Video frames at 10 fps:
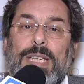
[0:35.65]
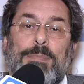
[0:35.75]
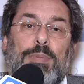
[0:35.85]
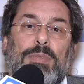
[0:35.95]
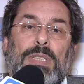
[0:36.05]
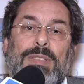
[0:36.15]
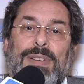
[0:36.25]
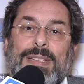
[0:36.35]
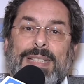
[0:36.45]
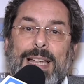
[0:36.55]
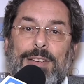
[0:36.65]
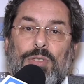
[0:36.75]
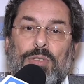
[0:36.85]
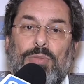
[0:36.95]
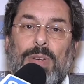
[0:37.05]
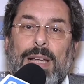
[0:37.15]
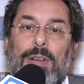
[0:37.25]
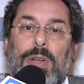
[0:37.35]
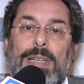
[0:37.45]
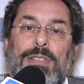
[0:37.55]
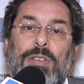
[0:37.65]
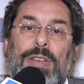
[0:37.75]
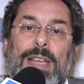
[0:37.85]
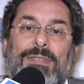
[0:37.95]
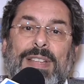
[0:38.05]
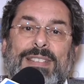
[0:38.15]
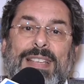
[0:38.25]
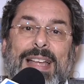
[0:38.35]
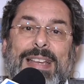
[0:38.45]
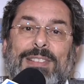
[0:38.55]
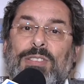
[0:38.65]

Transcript: tre punti di vantaggio sulla coalizione avversaria,